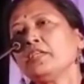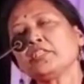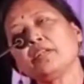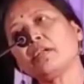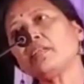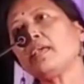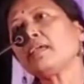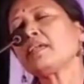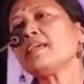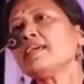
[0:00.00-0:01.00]
সেটা ঠিক
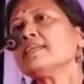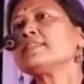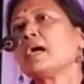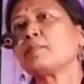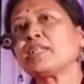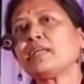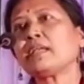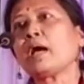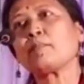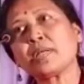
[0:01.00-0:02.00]
যে আমাদের
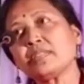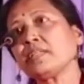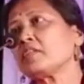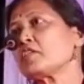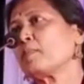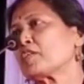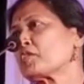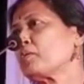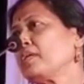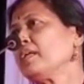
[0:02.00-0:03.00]
আমরা যে দেশে বাস
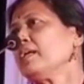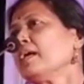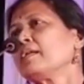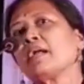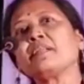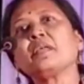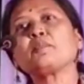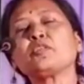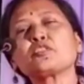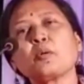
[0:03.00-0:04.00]
করি নারীদের
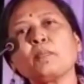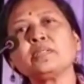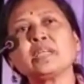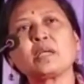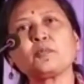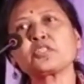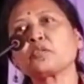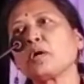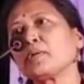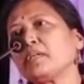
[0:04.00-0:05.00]
প্রতি সম্মান জানাবো সে
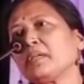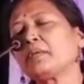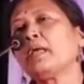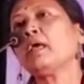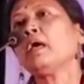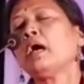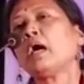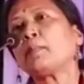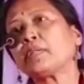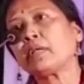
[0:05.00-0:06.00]
তো আমাদের
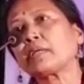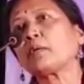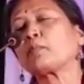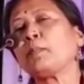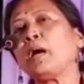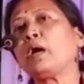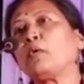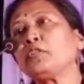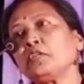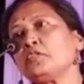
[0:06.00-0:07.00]
আমাদের একটা
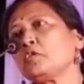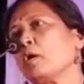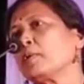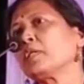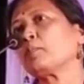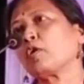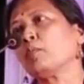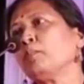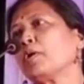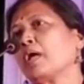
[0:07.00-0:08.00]
ঐতিহ্য আমাদের
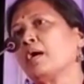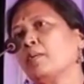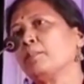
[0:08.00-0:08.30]
পরম্পরা